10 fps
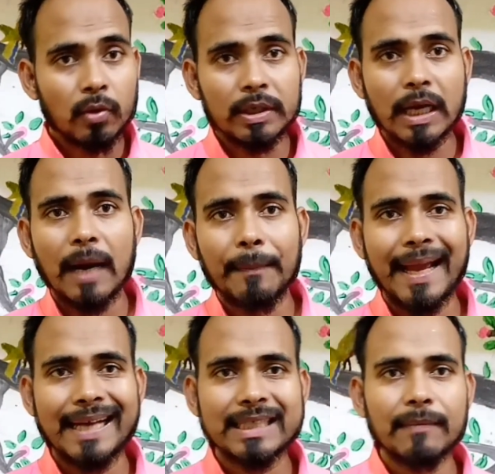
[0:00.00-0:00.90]
तो यहाँ
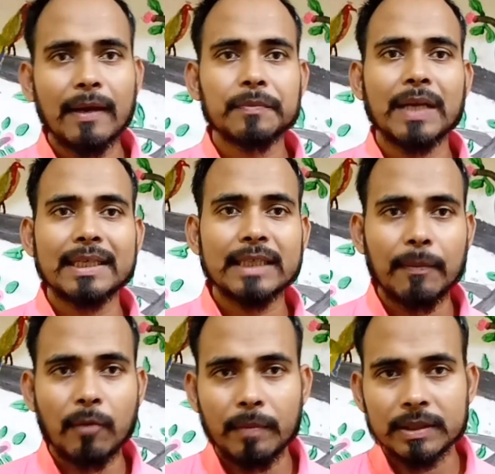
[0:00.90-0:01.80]
पे ऐसी वेबसाइट से
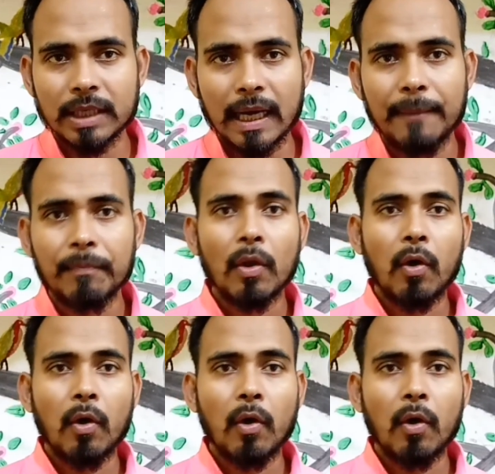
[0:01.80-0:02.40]
आपको बचना है